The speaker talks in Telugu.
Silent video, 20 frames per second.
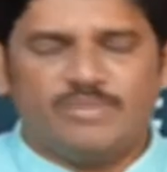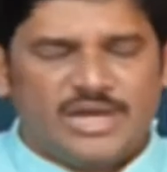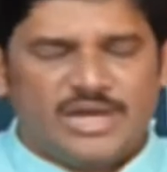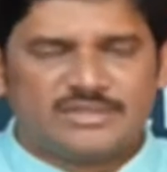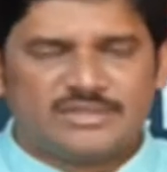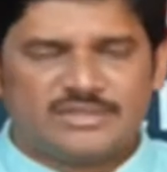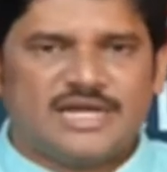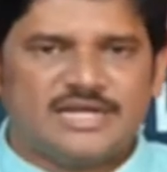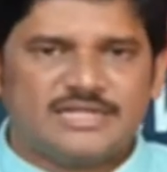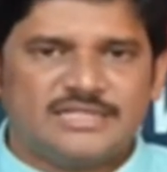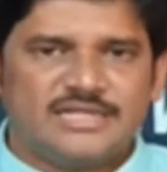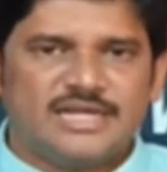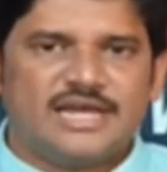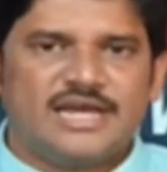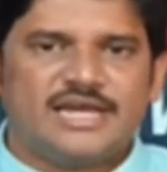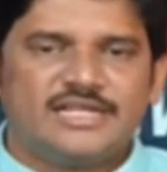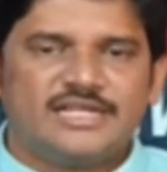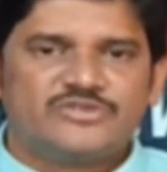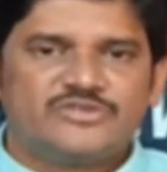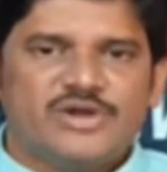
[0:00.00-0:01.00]
మా
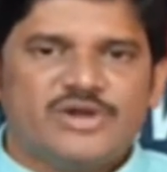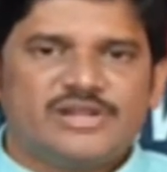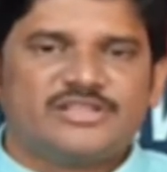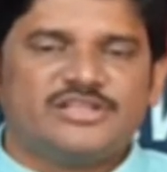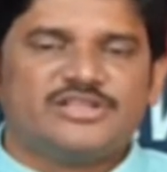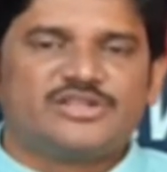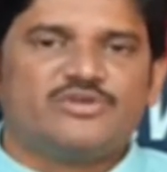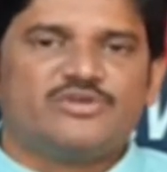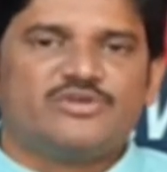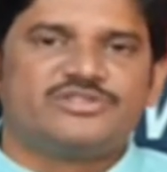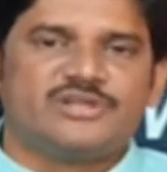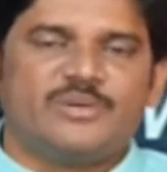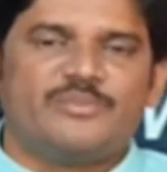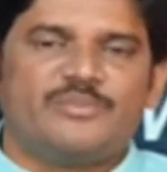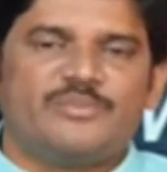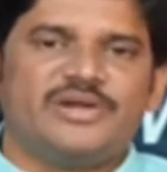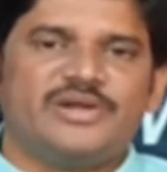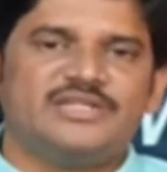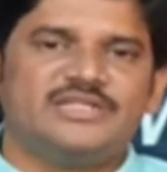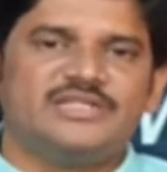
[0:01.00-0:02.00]
సహజంగానే స్వాతంత్రం
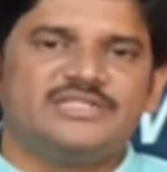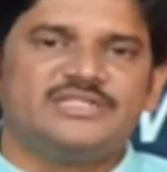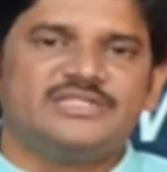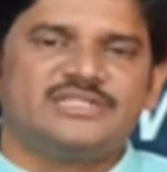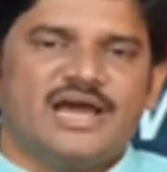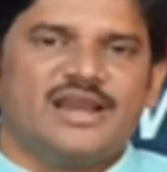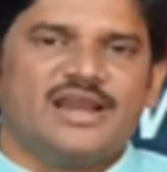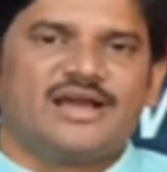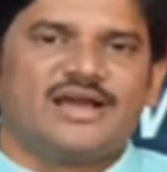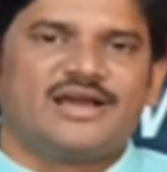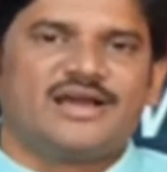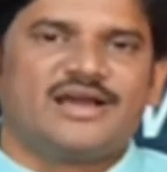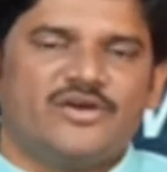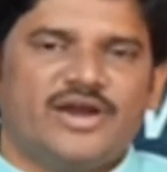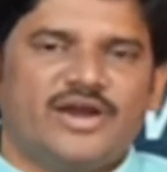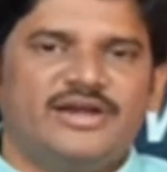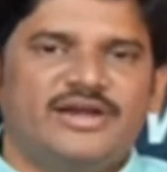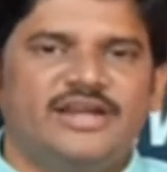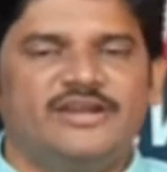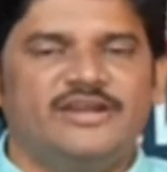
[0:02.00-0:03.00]
వచ్చినప్పటి నుంచి చాలా కాలం
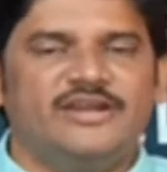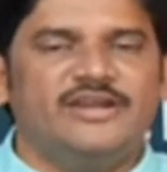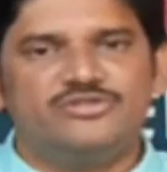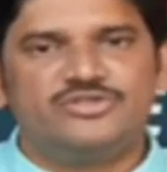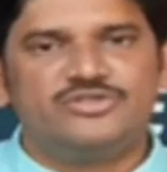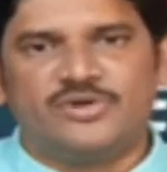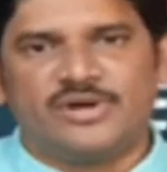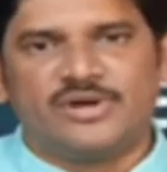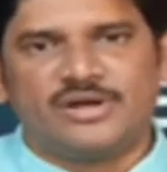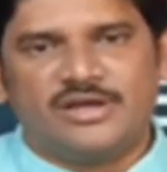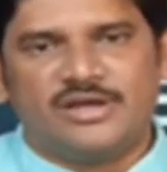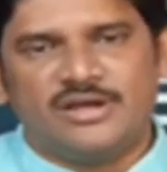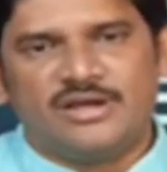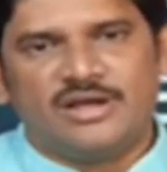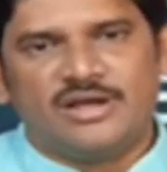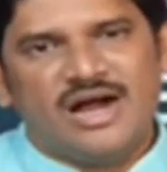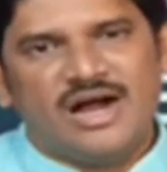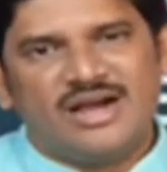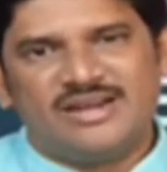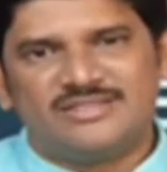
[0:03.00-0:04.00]
అన్ని నియోజకవర్గాలు
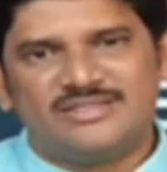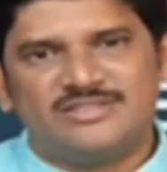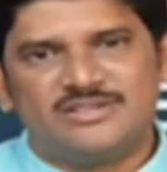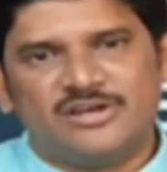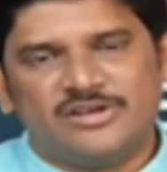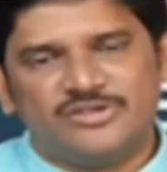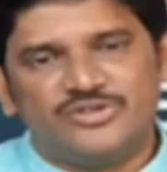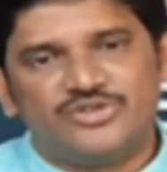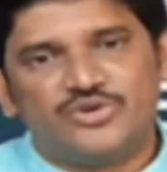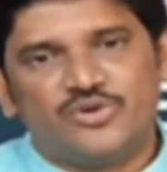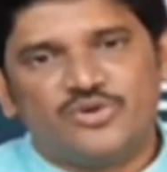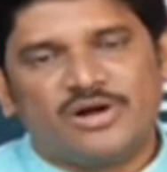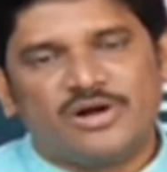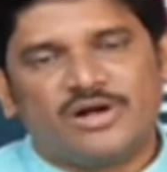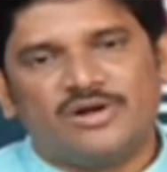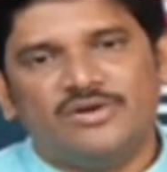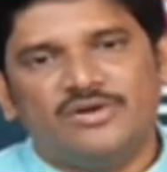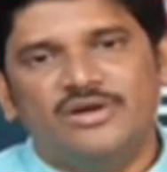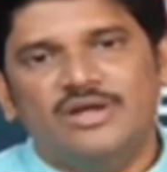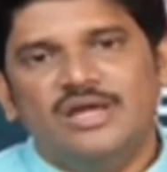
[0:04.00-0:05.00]
కాంగ్రెస్
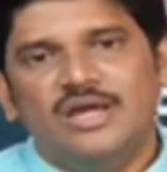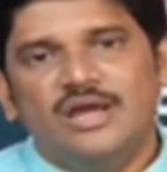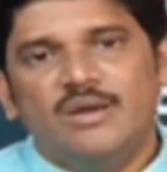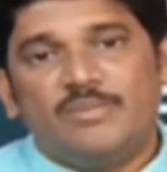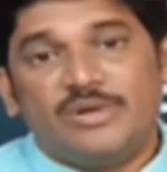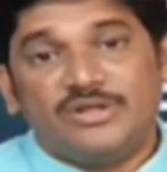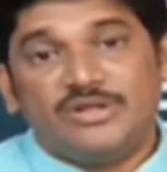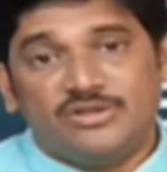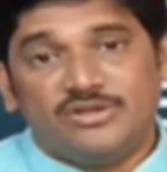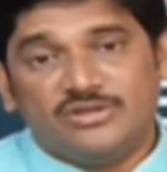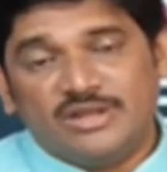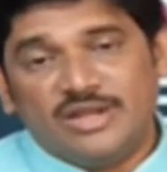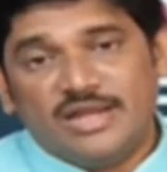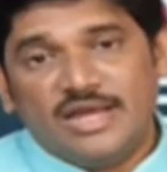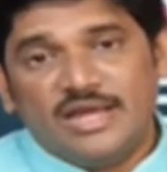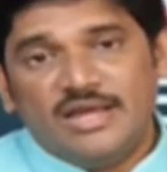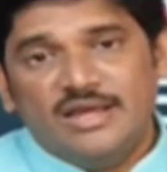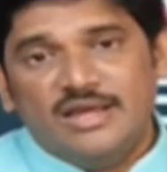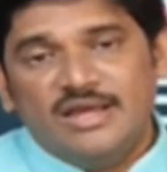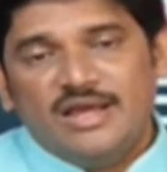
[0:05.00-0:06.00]
కంచుకోవట్లు పంతొమ్మిది
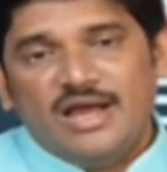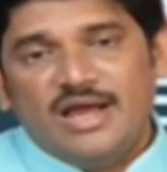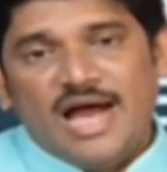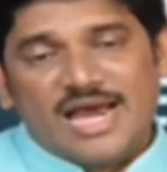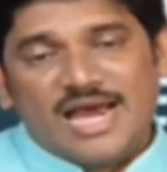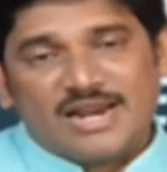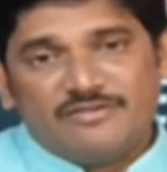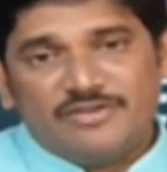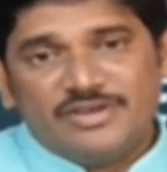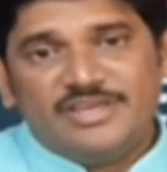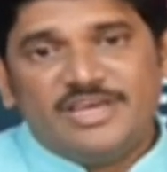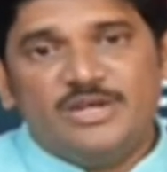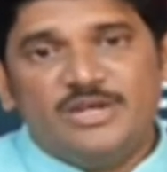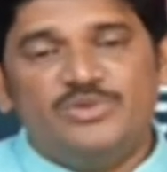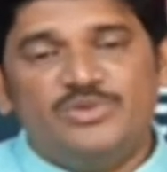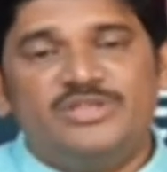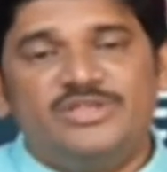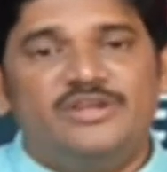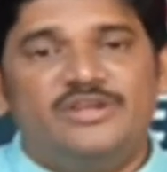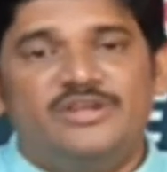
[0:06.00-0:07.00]
అరవై
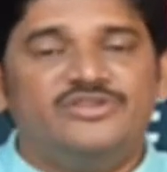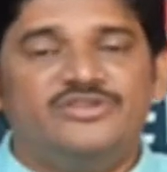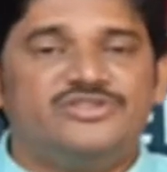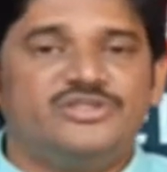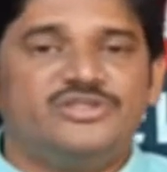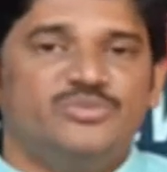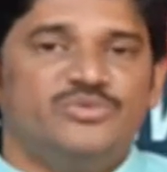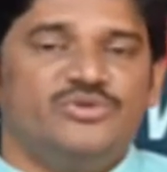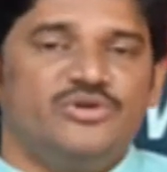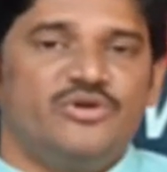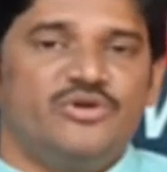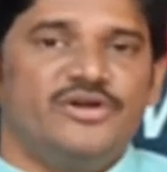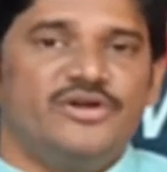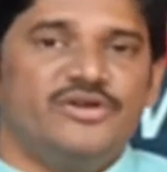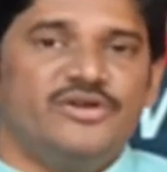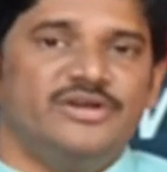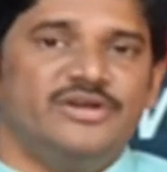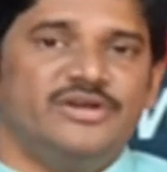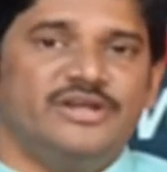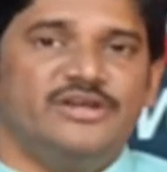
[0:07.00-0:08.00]
ఎనిమిది నుంచి
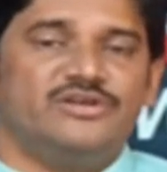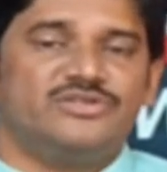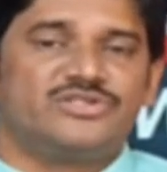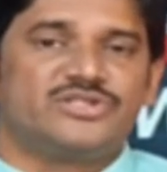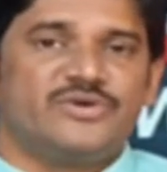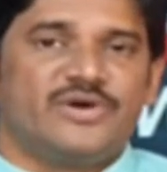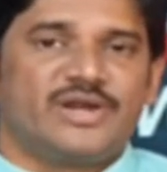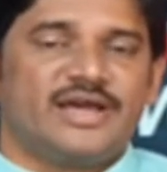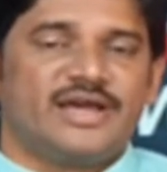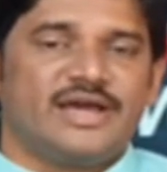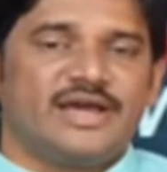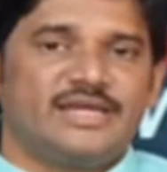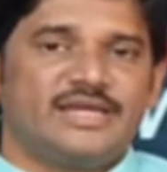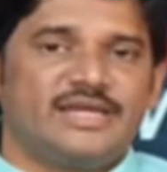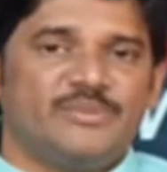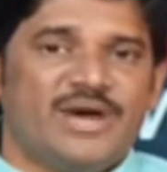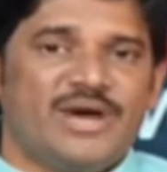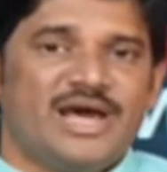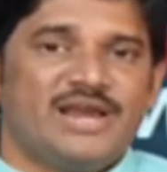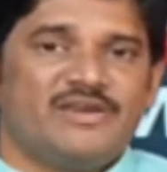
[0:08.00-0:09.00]
మునుగోడు నియోజకవర్గానికి
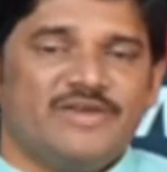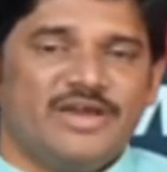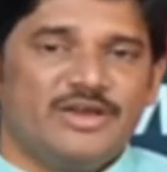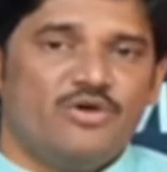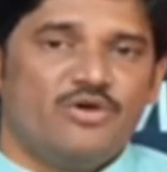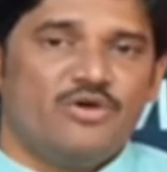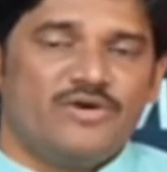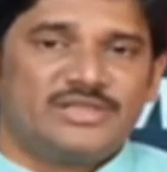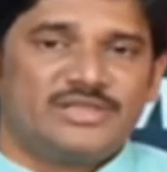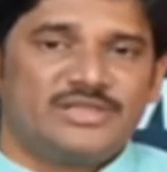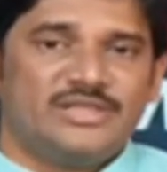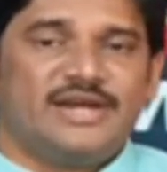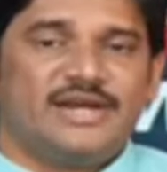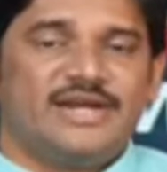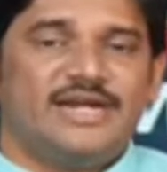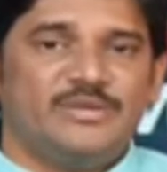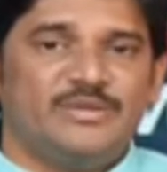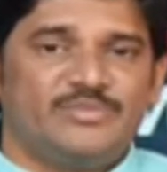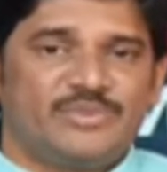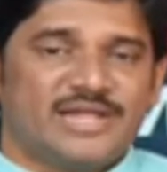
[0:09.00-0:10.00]
పాల్వాయి గోవర్ధన్
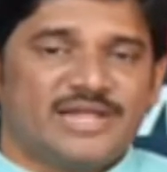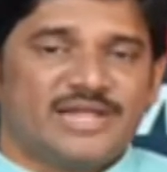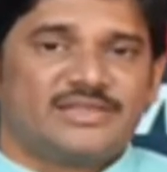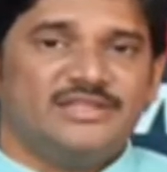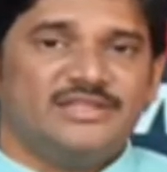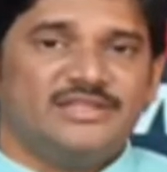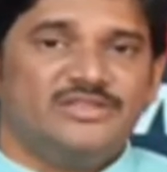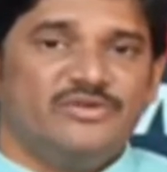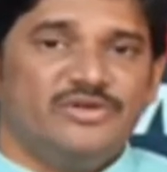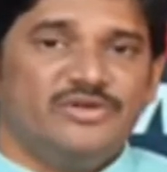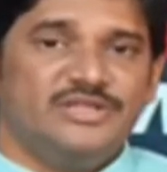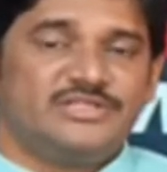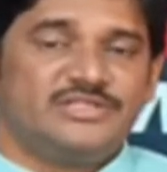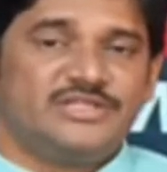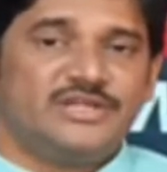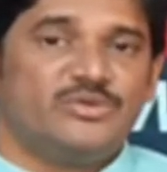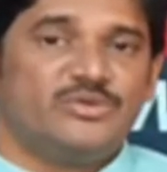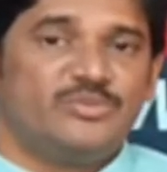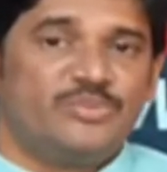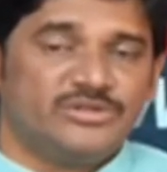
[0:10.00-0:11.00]
రెడ్డి ప్రాతినిధ్యం
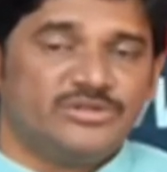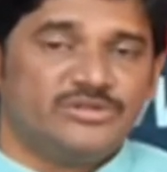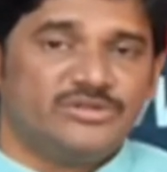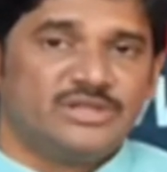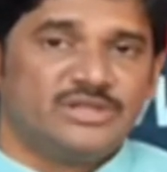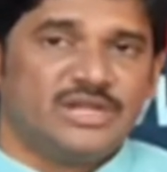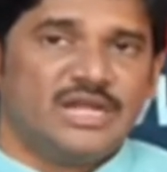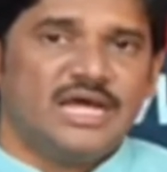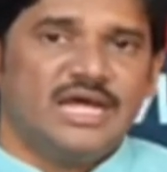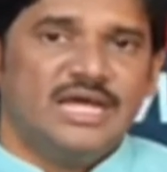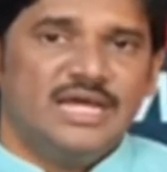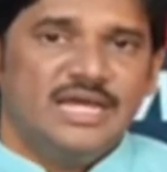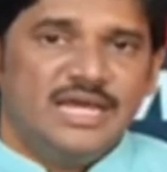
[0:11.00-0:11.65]
వహించారు పంతొమ్మిది వందల